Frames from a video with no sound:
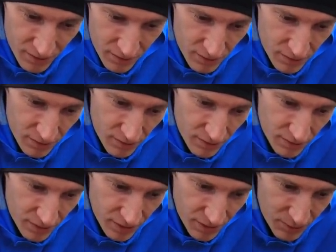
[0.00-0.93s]
Э,
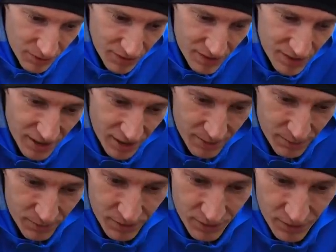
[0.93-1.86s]
какими-то
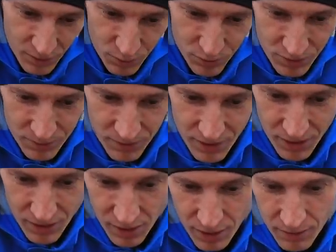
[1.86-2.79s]
знаниями людям,
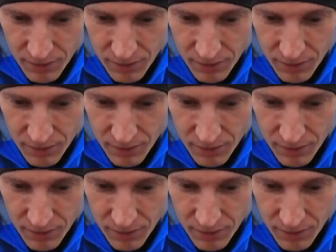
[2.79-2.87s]
да,